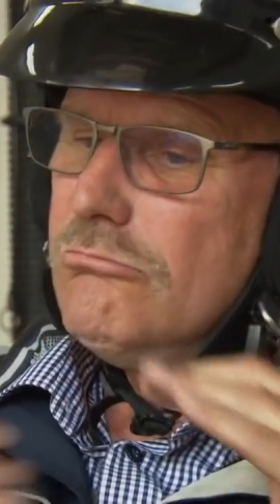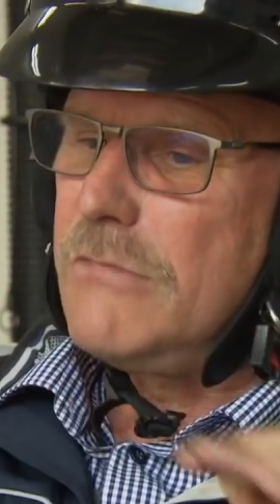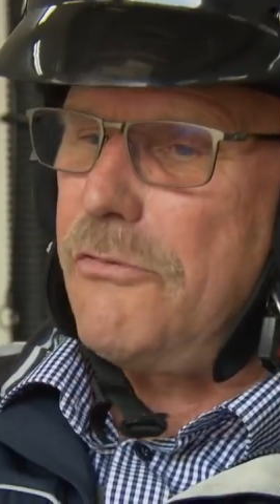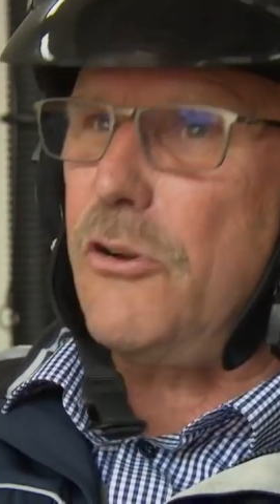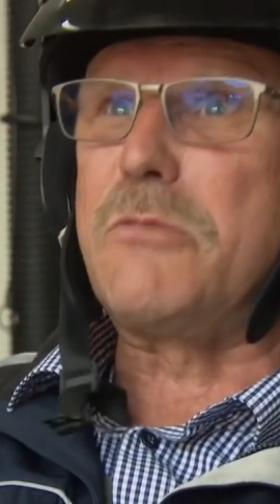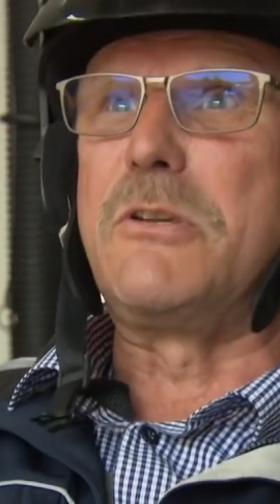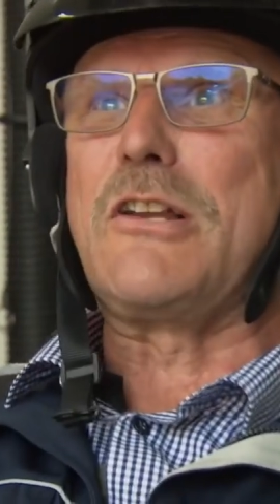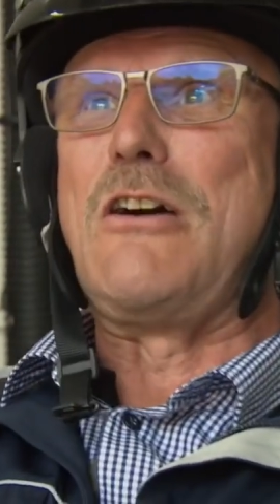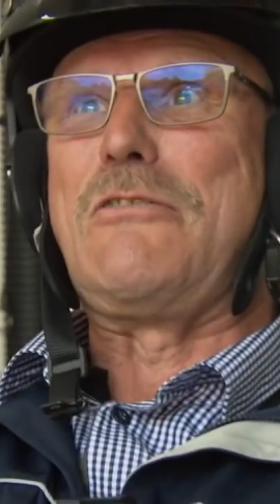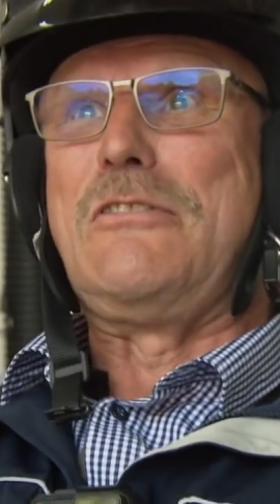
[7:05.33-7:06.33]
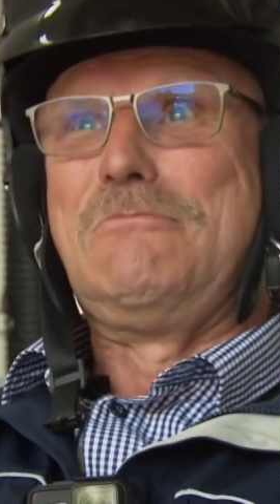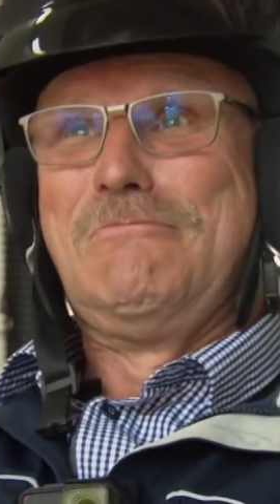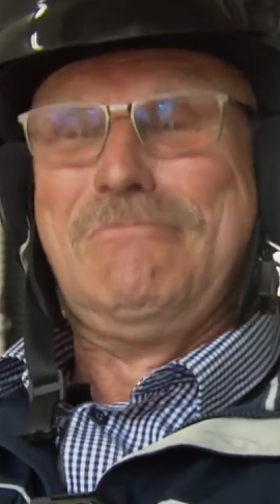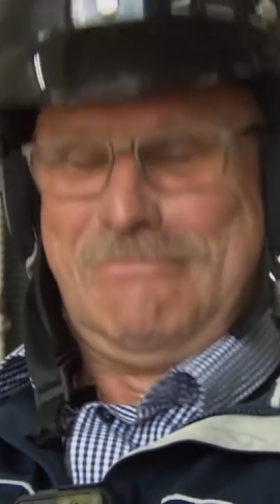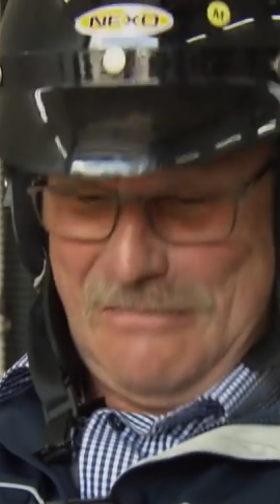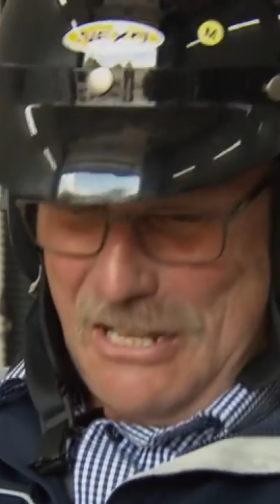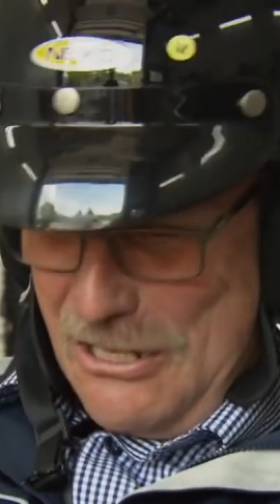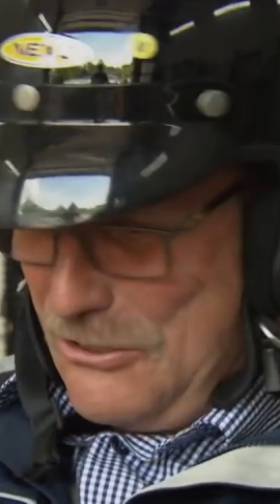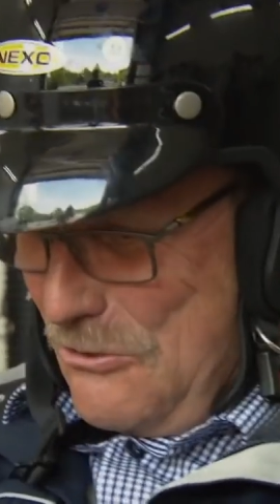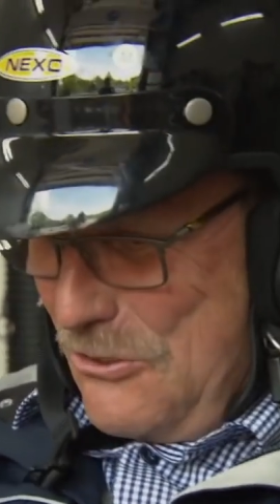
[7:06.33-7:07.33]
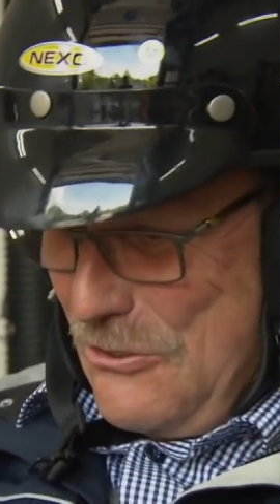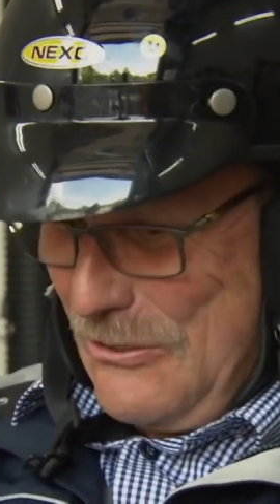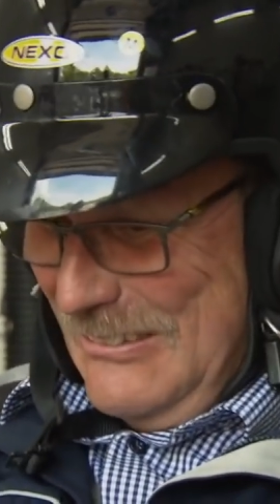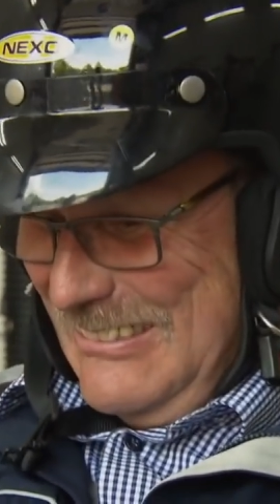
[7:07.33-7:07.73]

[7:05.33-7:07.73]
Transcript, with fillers: da freue ich mich drauf. Ist schon schön.